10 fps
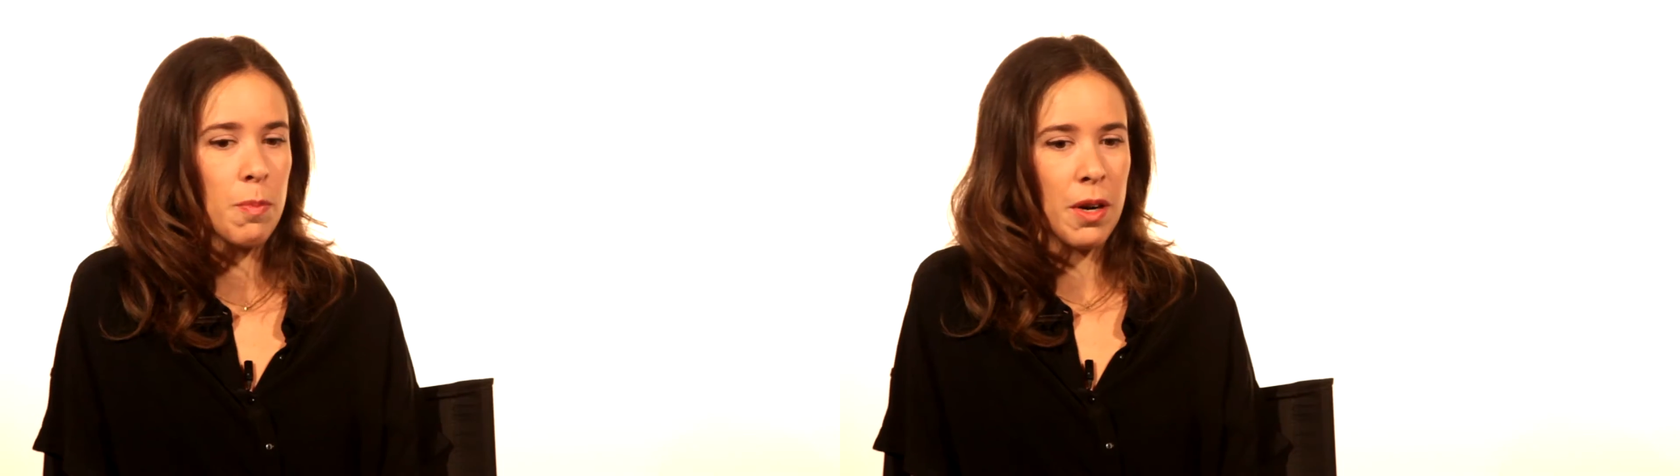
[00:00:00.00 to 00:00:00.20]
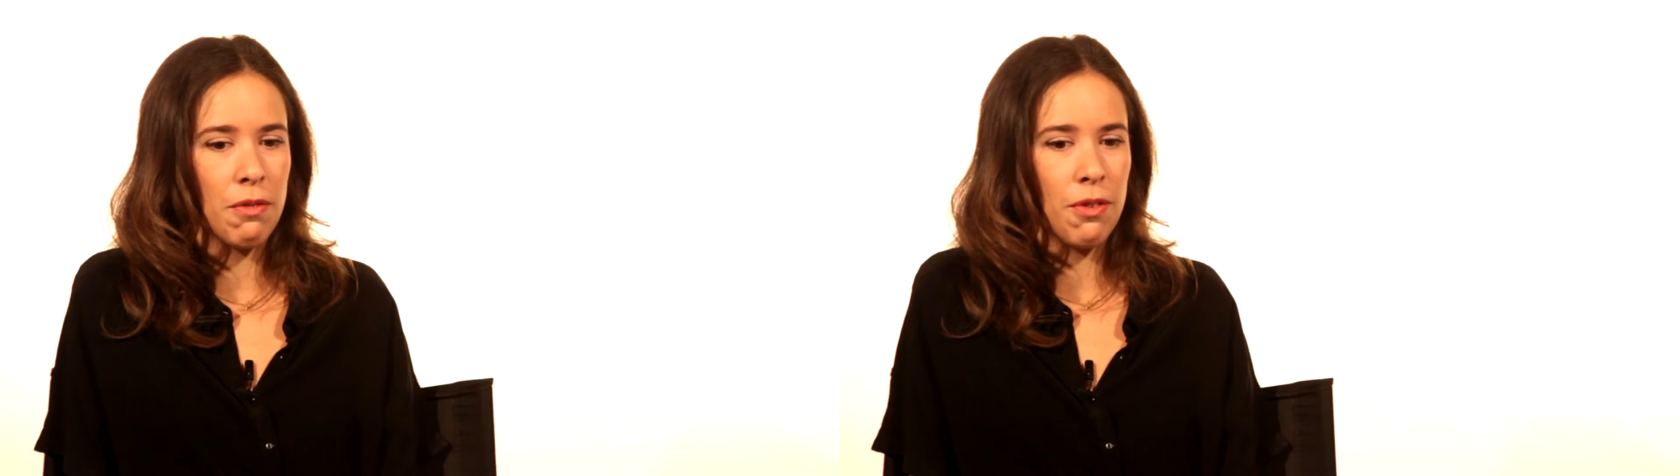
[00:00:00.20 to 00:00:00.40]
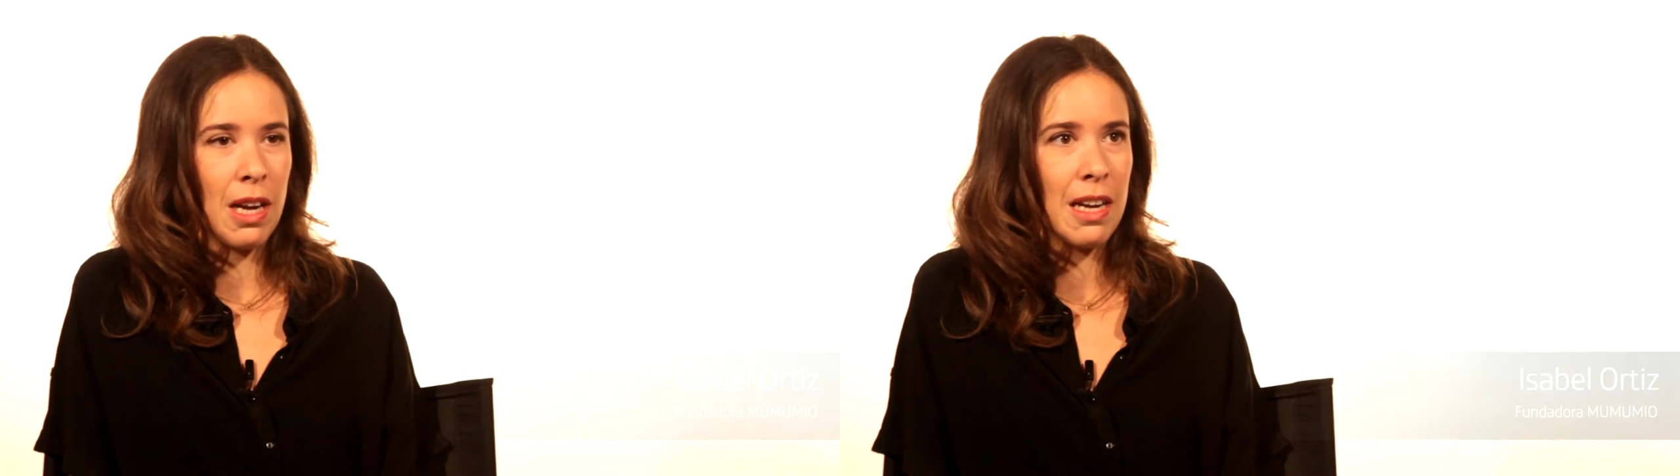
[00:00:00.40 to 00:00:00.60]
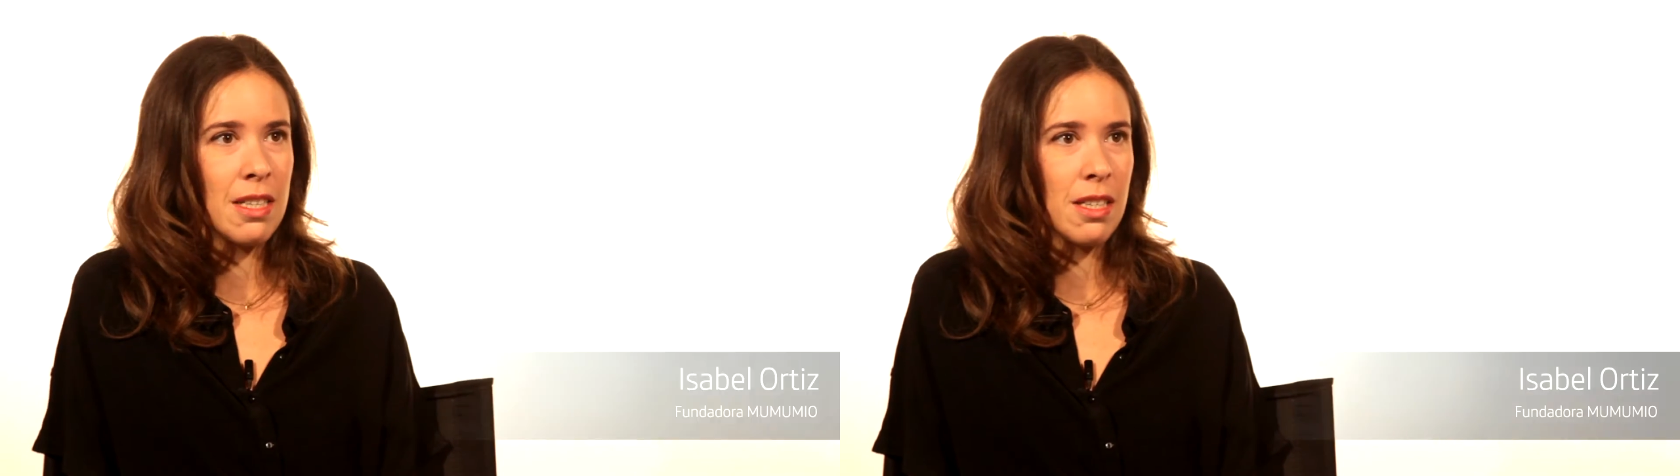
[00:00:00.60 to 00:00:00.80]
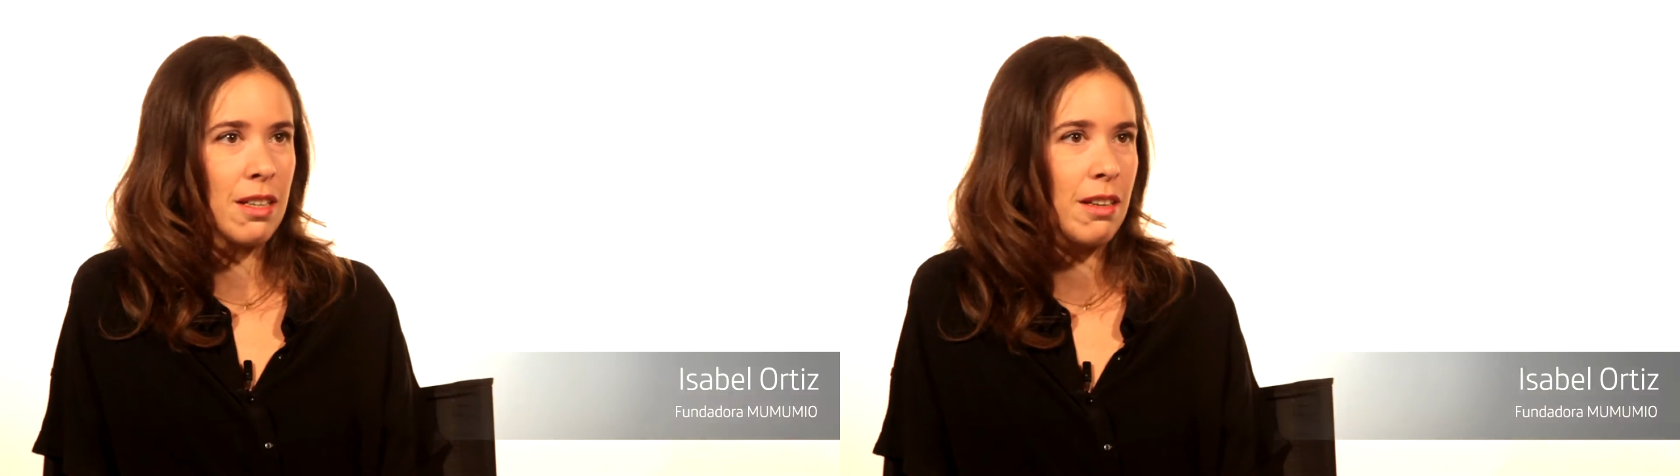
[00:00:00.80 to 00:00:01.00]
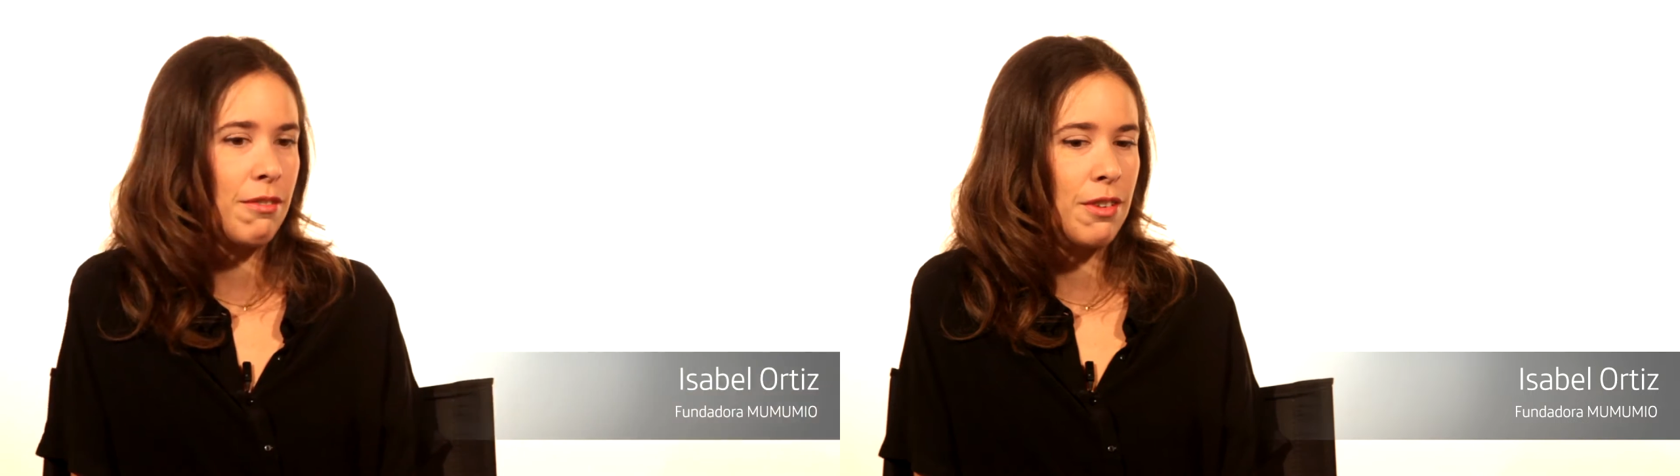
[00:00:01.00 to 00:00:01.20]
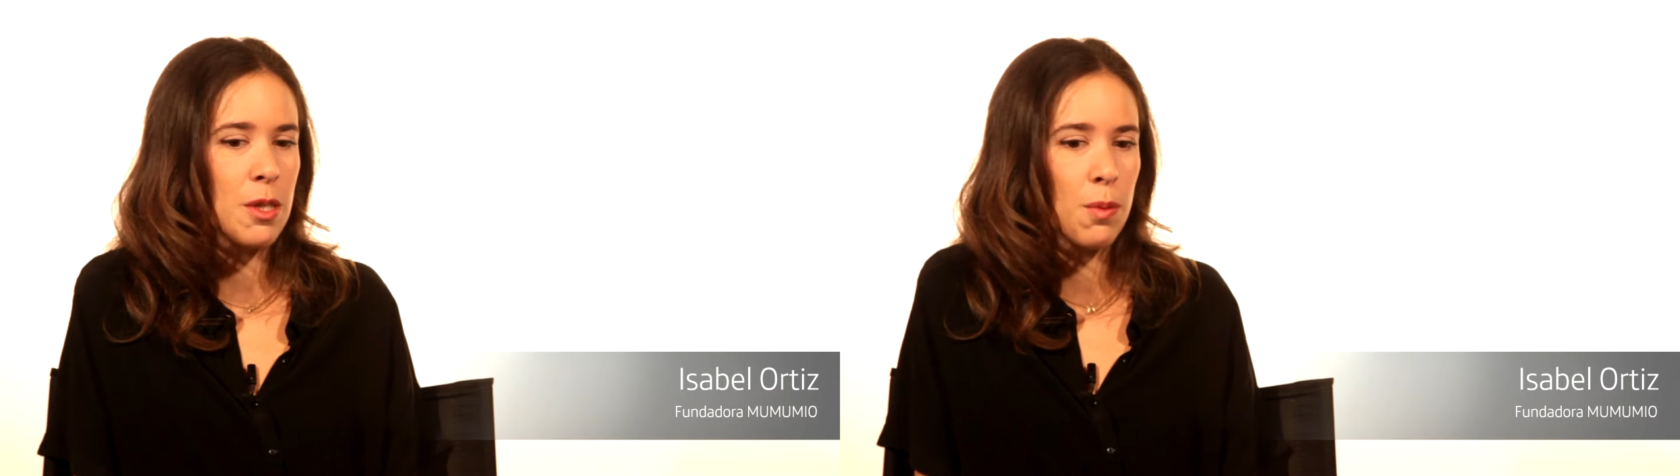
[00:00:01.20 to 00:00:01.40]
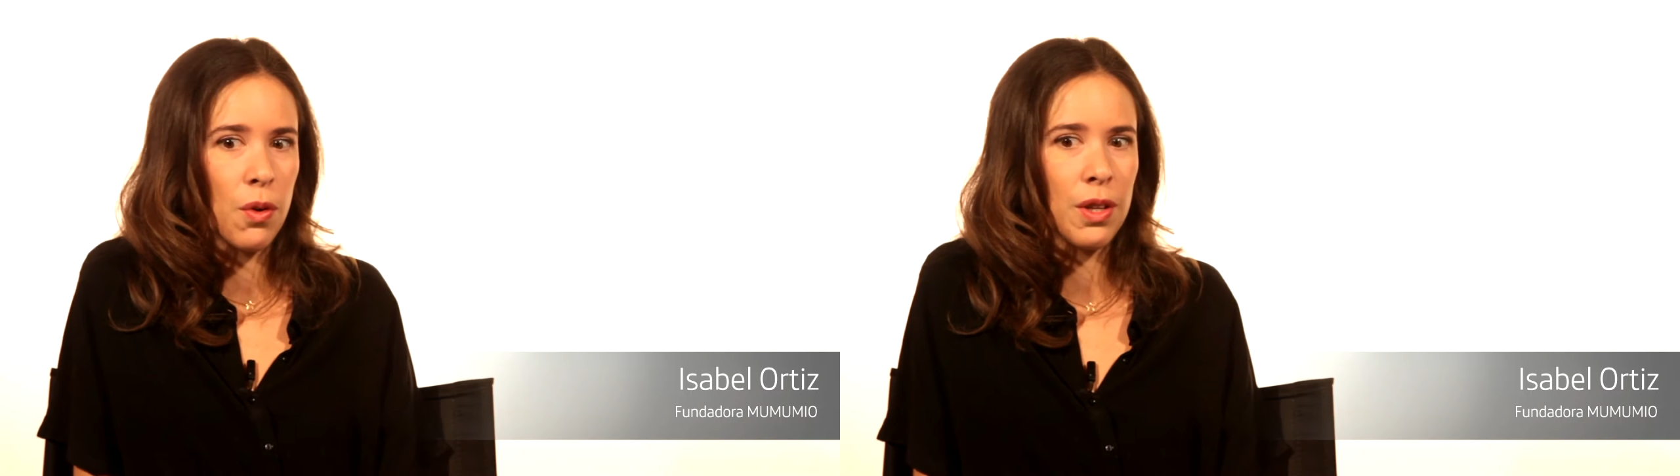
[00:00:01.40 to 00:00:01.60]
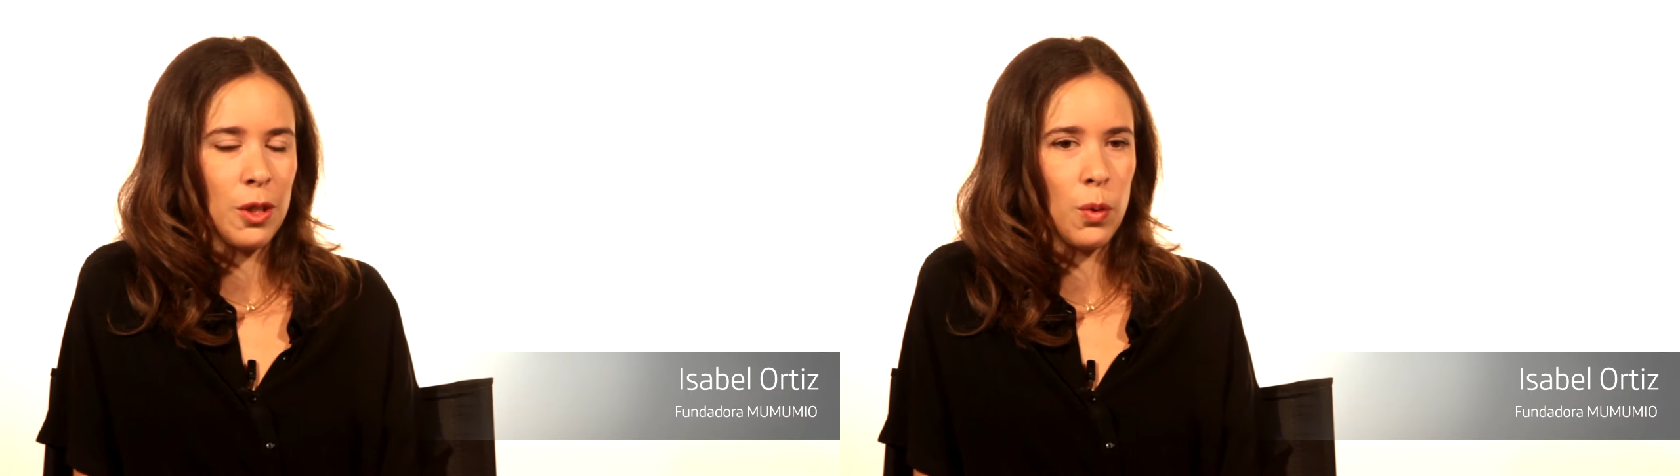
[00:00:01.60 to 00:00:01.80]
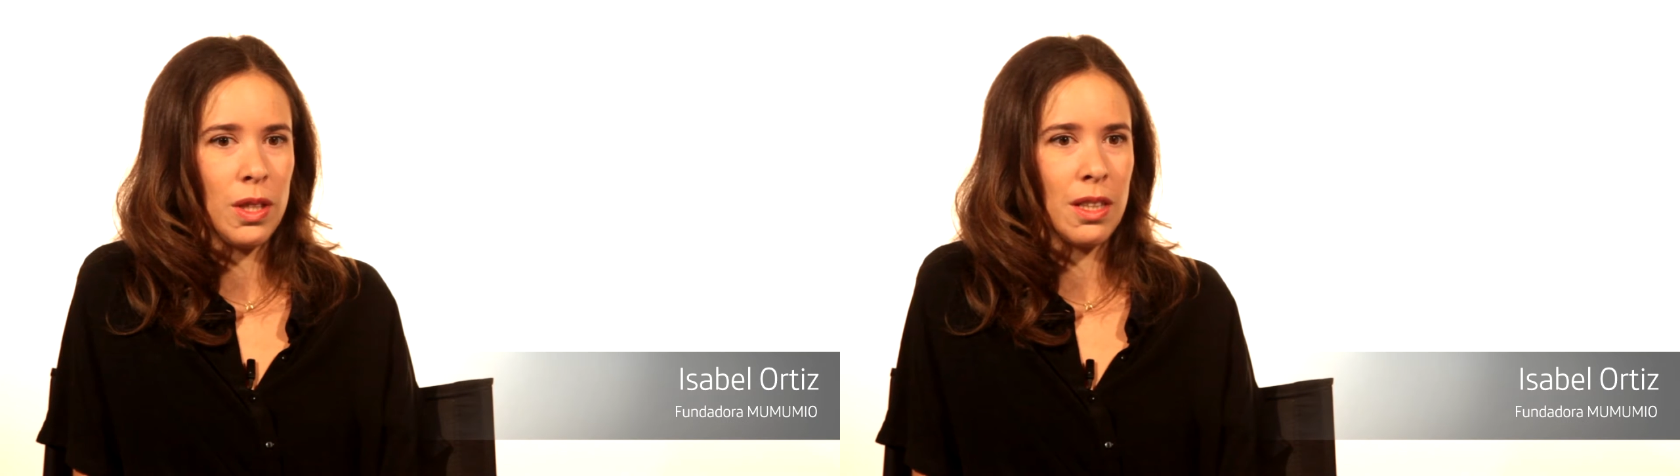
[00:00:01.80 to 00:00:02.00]
perfiles de Facebook o de
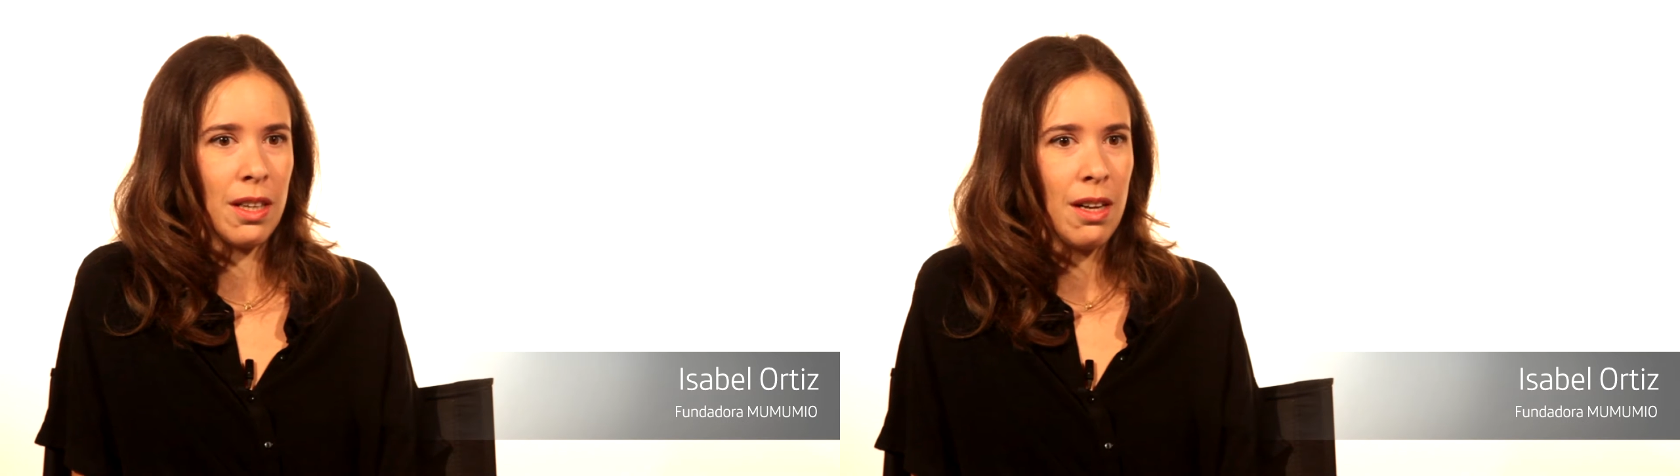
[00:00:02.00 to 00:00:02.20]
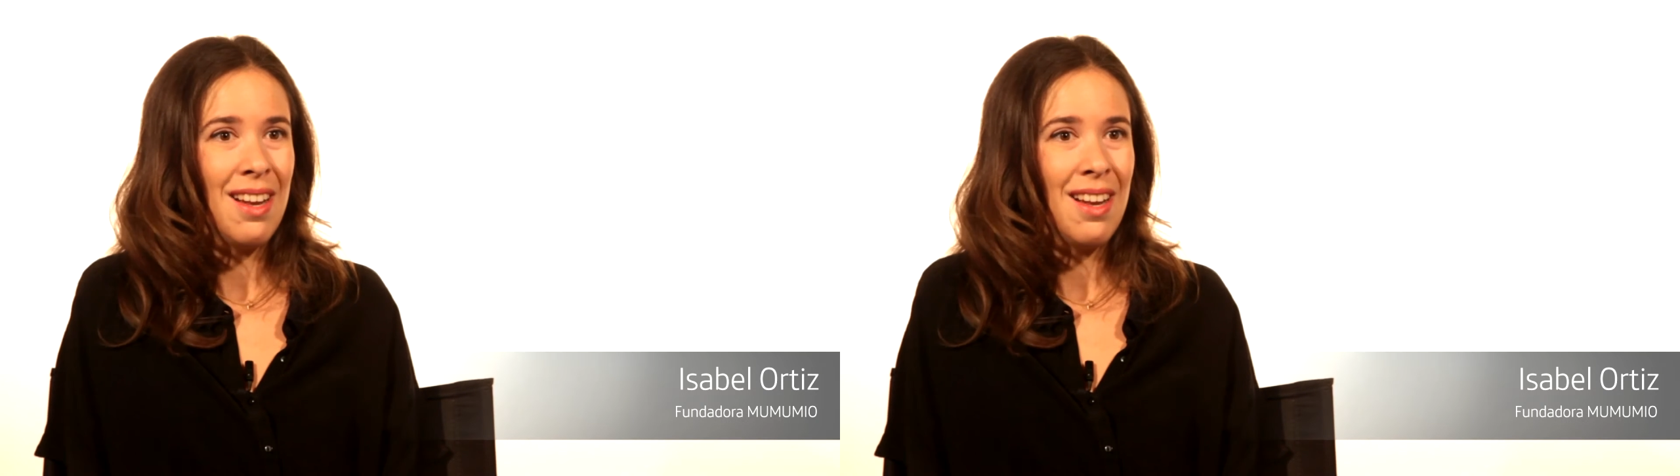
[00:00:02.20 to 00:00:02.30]
Twitter,